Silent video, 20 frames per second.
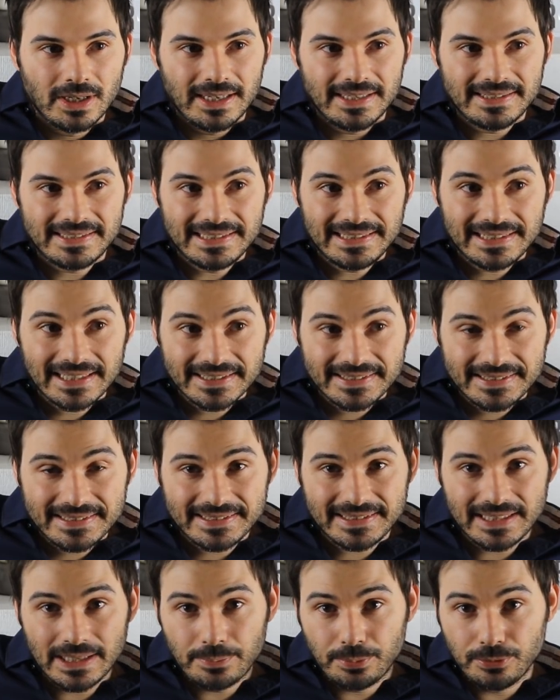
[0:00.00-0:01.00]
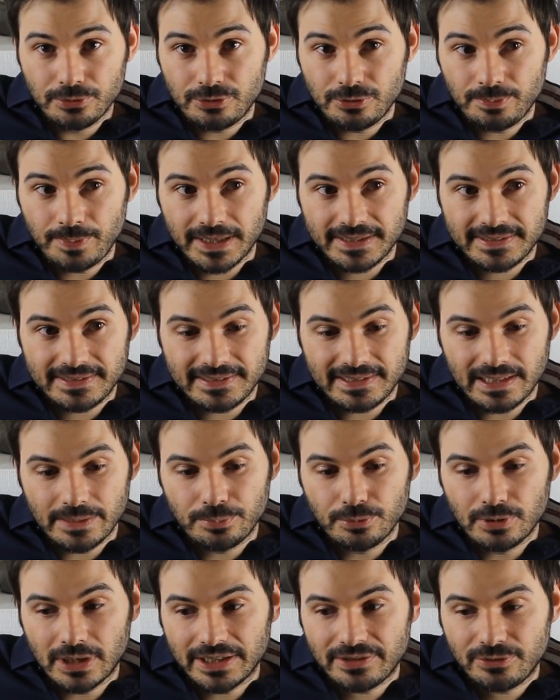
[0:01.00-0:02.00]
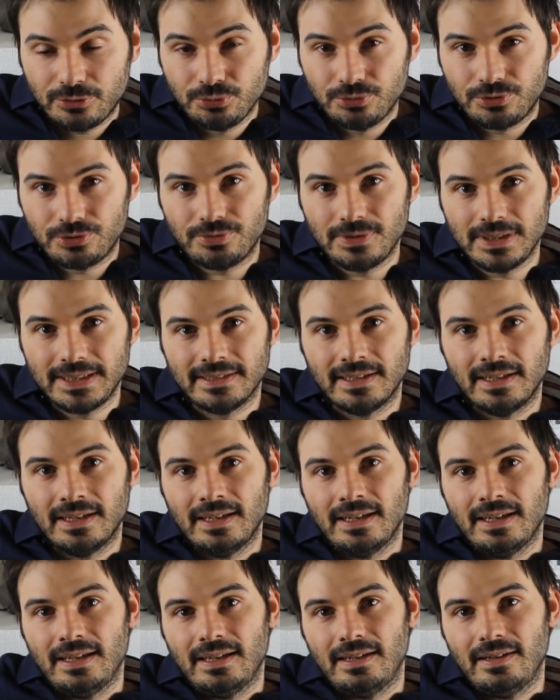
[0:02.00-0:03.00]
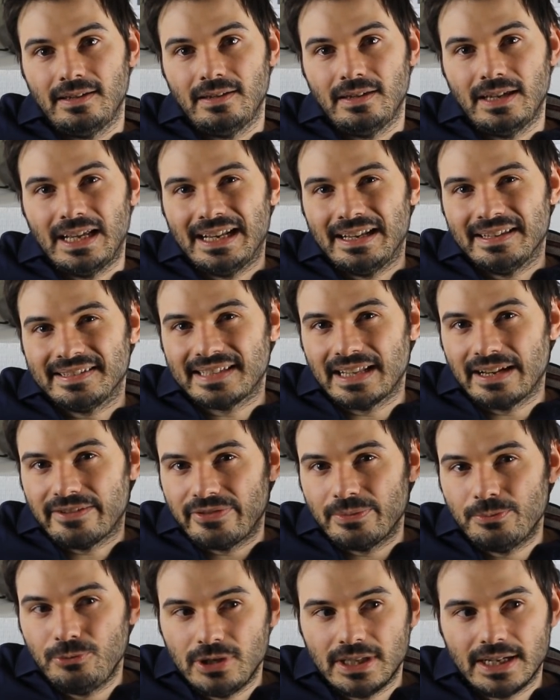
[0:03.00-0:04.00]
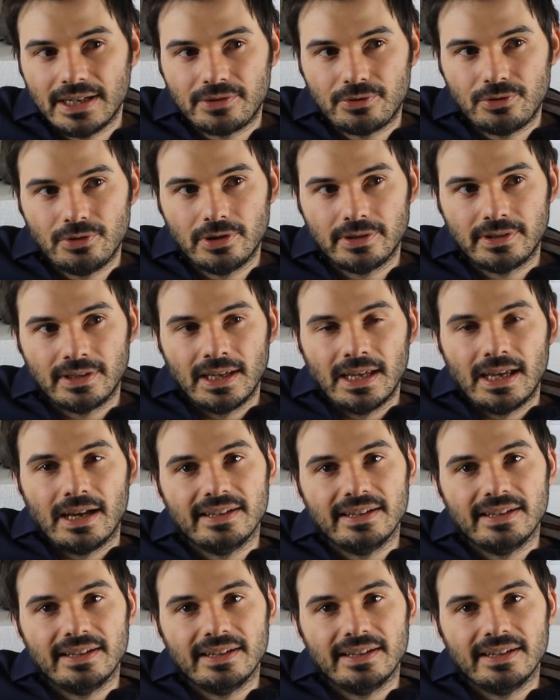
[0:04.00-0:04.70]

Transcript: Et si tu insistes un peu, tu persistes un peu, là tout de suite, euh, ça la fait mouiller la culotte.